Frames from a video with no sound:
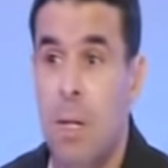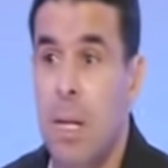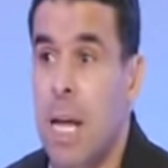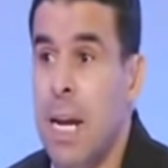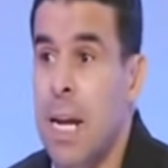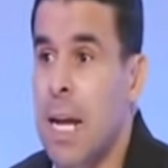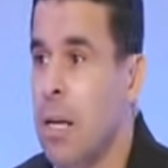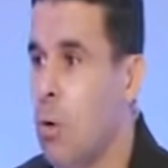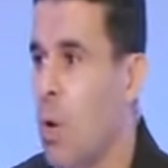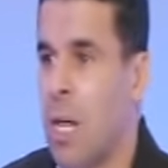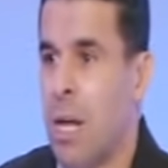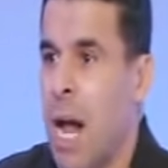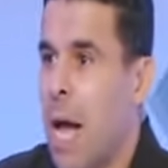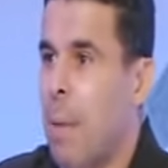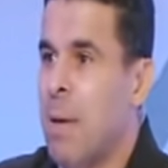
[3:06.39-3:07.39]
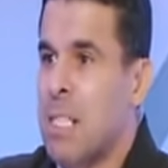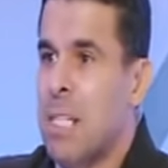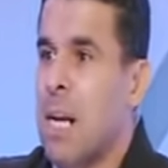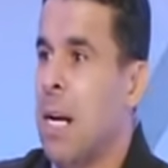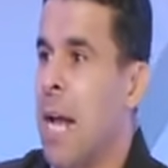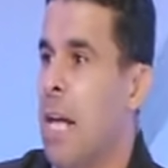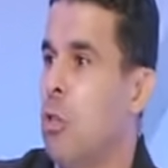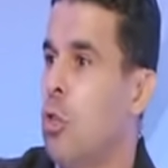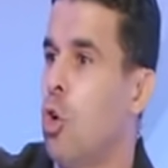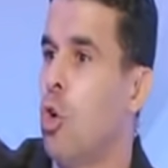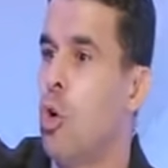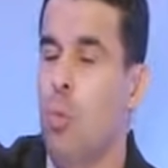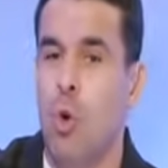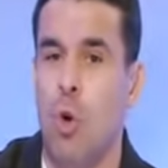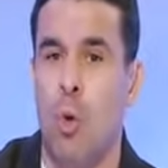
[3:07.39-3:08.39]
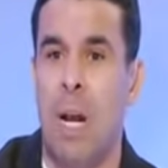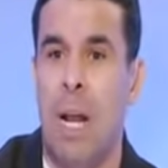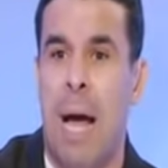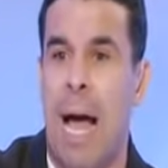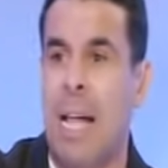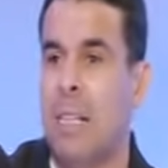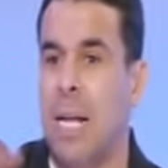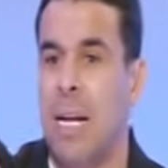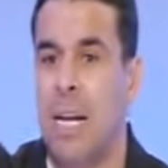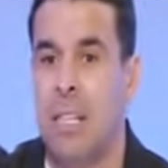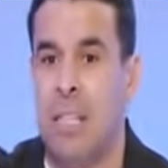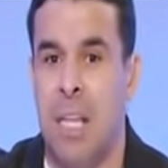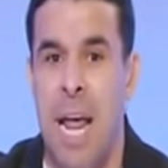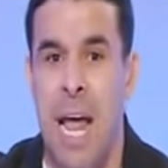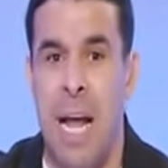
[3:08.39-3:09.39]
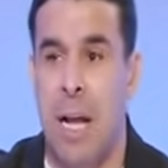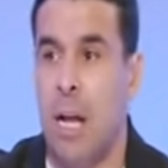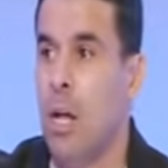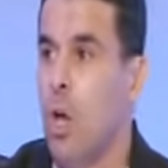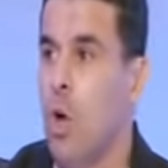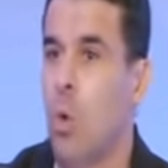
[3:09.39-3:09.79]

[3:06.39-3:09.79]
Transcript: جري ولا راح مثلا عند الجمهور ولا عدى للتراك